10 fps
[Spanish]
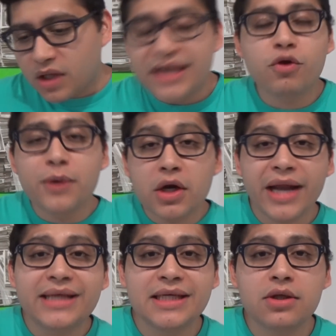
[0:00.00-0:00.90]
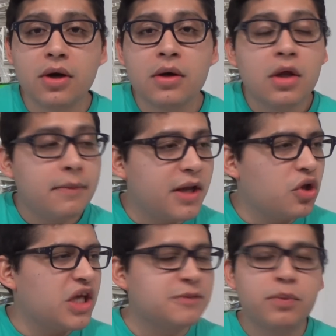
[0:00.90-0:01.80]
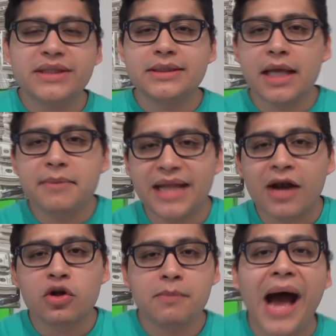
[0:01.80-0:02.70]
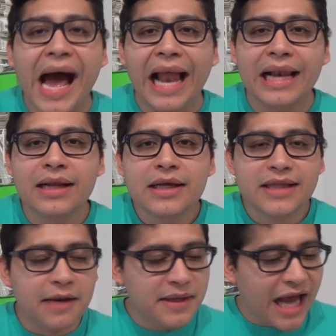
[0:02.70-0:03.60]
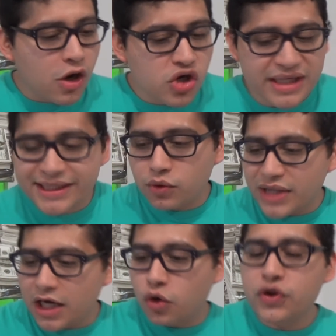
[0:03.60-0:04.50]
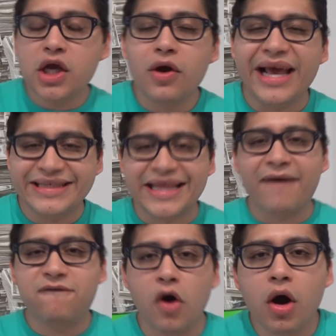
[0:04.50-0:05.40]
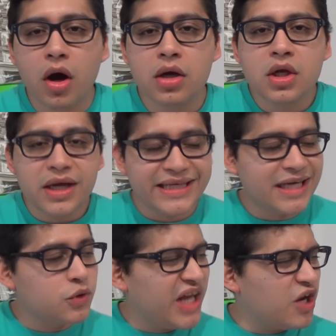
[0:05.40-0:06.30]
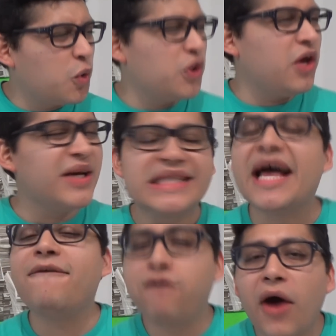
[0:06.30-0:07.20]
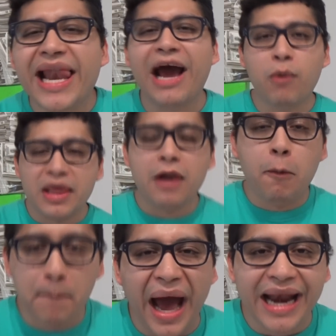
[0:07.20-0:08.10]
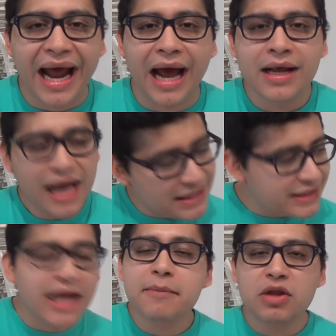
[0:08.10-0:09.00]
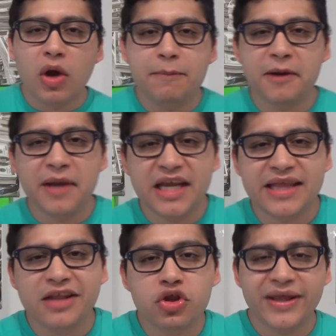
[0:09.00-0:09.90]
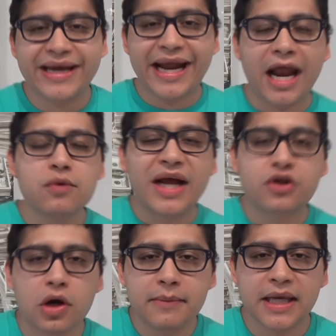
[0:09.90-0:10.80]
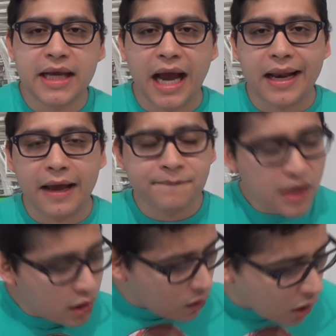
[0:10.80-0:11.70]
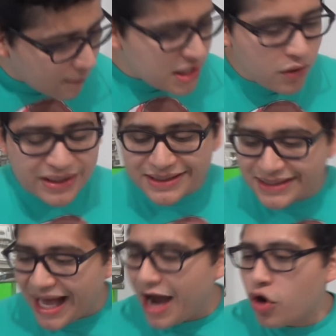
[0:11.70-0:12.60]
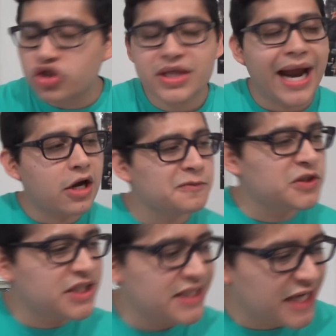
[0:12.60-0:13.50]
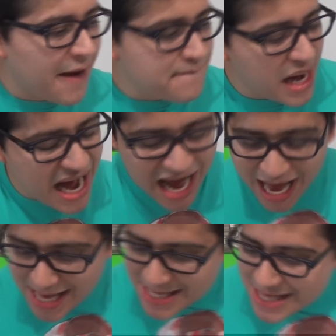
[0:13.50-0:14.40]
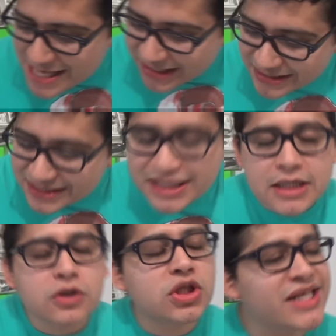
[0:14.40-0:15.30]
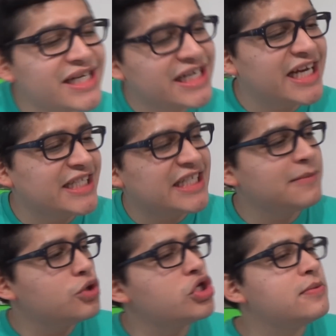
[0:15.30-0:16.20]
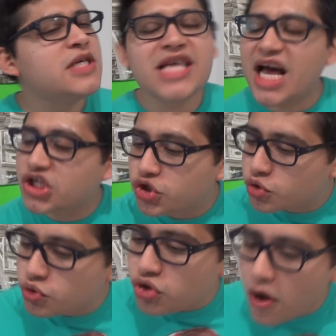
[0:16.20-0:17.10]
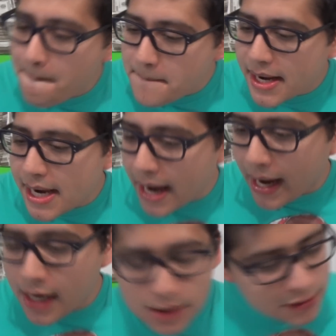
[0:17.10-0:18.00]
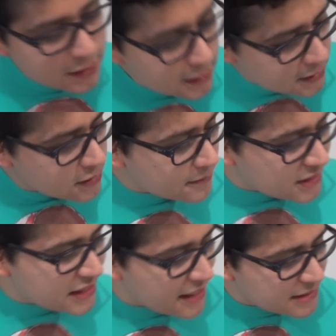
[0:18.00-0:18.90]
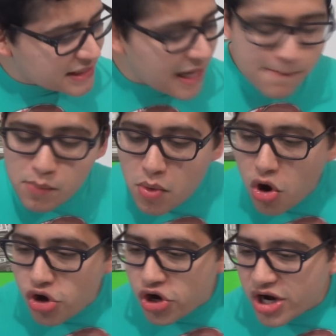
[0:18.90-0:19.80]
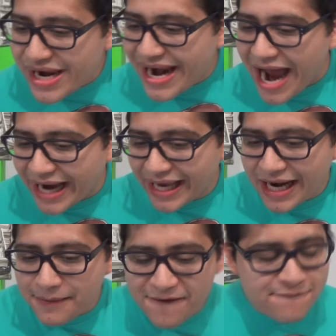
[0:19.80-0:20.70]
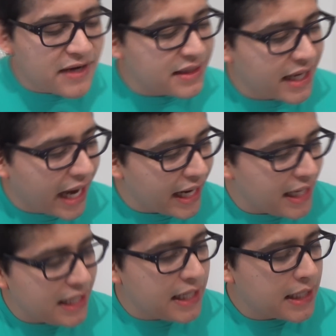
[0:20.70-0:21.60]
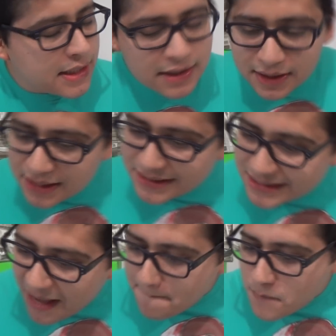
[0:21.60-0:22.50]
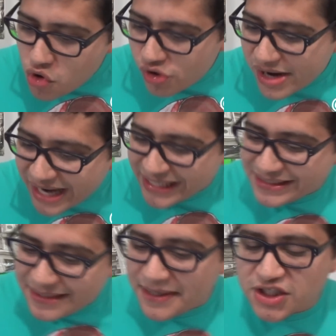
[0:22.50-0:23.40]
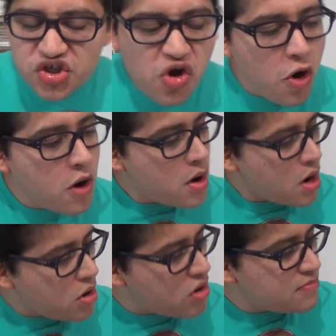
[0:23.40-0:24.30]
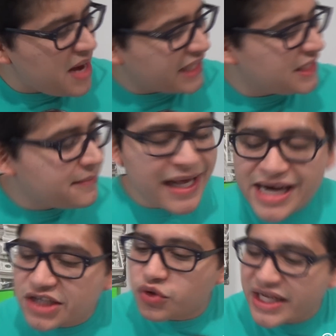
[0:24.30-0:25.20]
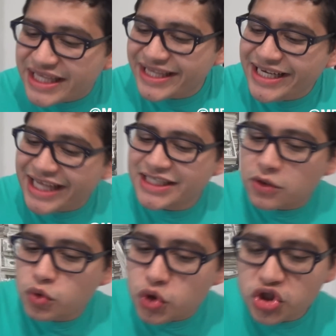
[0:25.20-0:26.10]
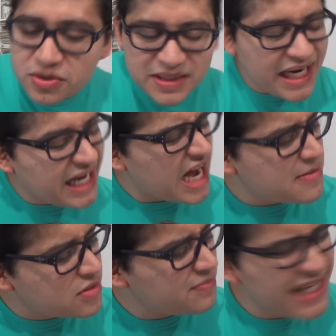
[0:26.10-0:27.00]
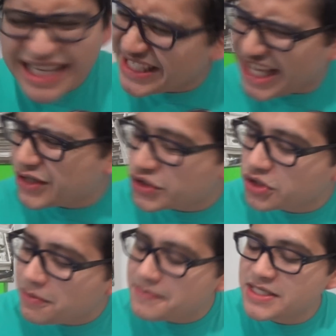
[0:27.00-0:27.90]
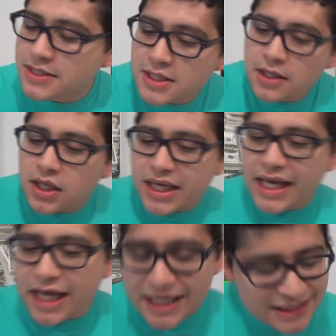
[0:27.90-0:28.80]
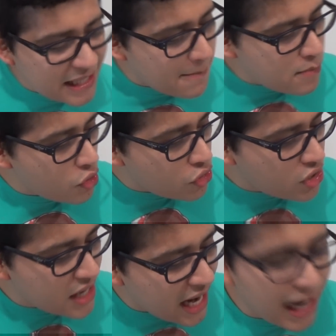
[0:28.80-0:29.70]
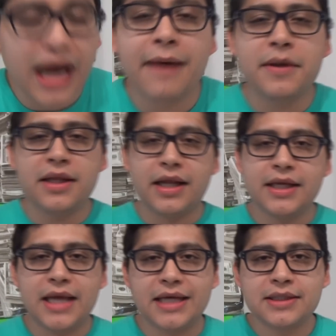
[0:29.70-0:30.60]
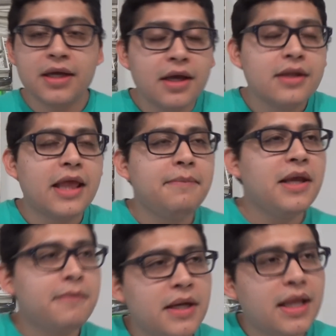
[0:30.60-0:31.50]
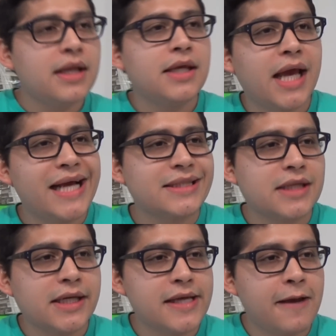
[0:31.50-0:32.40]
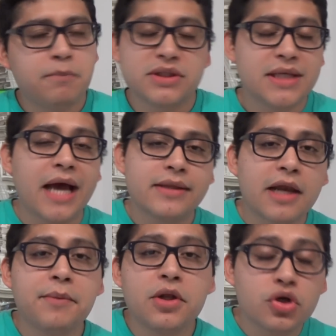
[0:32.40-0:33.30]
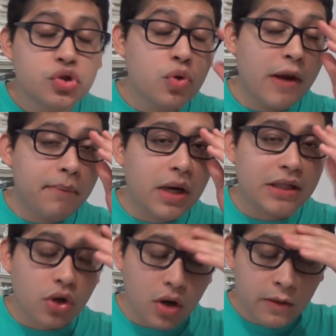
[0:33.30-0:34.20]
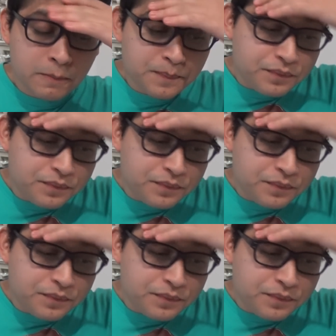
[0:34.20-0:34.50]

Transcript: y tuvieron éxito, pero después terminaron mal. Terminaron que según el judío la estafó, que según el judío estafó a la guadalupana. Así terminó el primer intento de crear una troll mexicana. Luego vino esta otra, ¿cómo se llama? Esta otra que se me olvida su nombre. ¿Cómo se llama esta morra? Que era bien fan de Kaeli. Esta morra que se besó con Mexivergas durante 30 segundos. Bien cabrón, bien asqueroso, no mames. Eh, esta morra. Ah, Brittany Jazz. También Brittany Jazz, eh, pues ya terminó su época troll.